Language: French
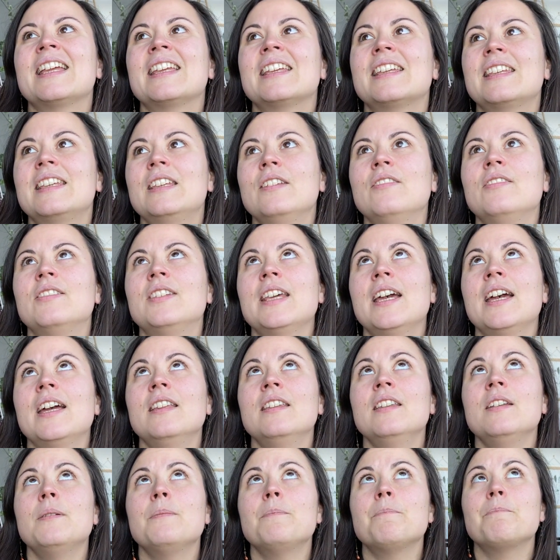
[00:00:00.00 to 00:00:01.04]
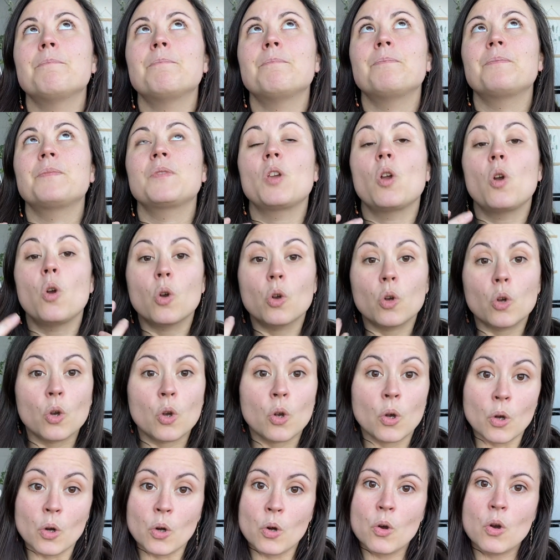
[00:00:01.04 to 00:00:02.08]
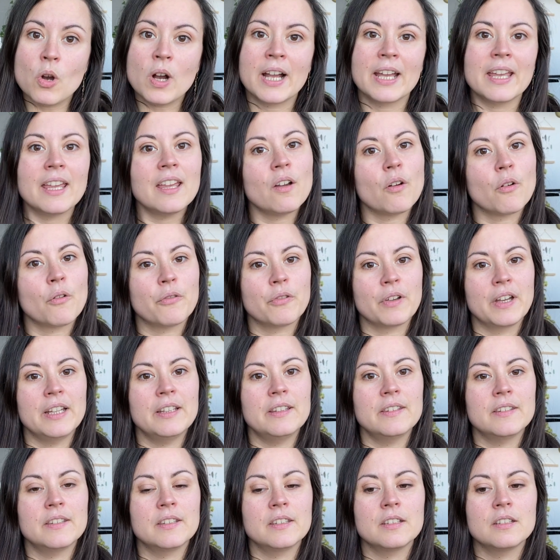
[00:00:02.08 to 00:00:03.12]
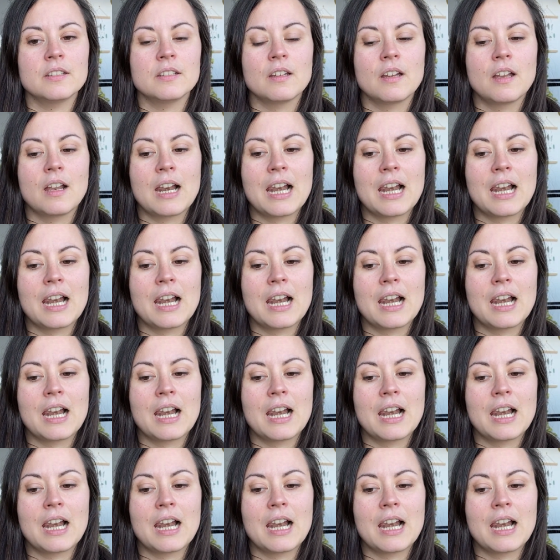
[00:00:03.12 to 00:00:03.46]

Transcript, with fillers: qui viennent colorer en fait